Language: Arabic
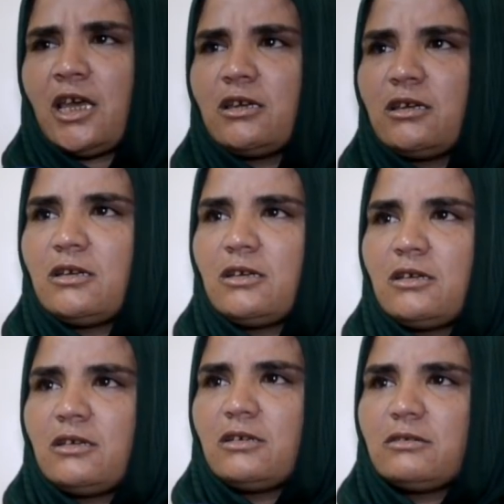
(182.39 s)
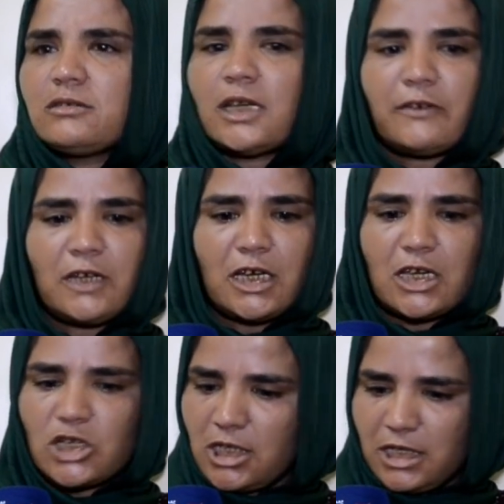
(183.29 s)
تا صافي
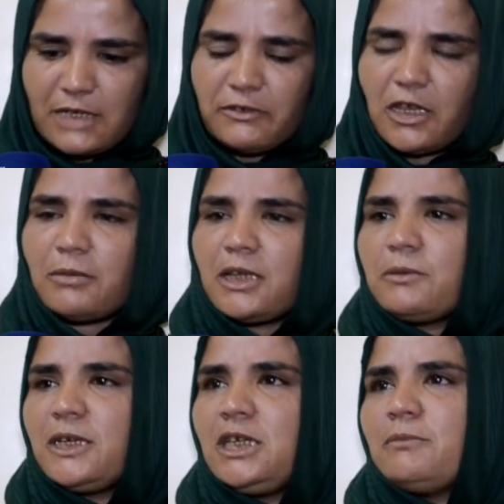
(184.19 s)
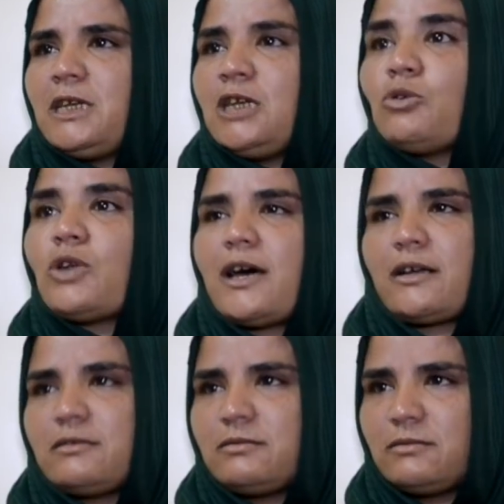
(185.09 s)
الا جات عليك صافي تبقى تبكي ديما ليل ونهار